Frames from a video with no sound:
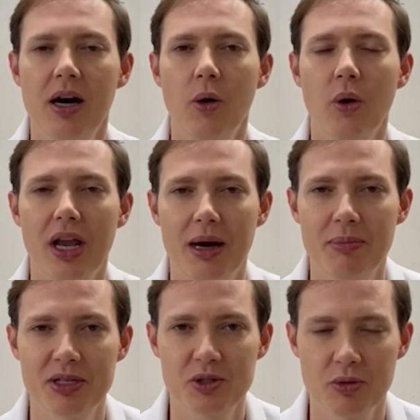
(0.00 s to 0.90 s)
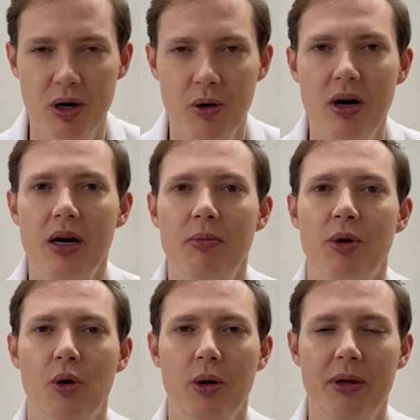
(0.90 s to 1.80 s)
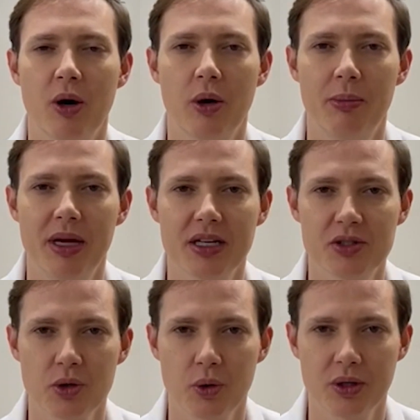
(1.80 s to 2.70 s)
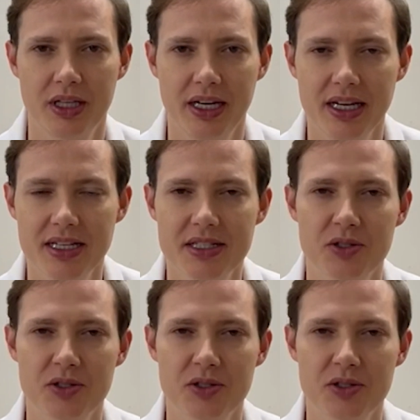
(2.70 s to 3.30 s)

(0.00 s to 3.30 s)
Olá pessoal, meu nome é Robertson Rodrigues,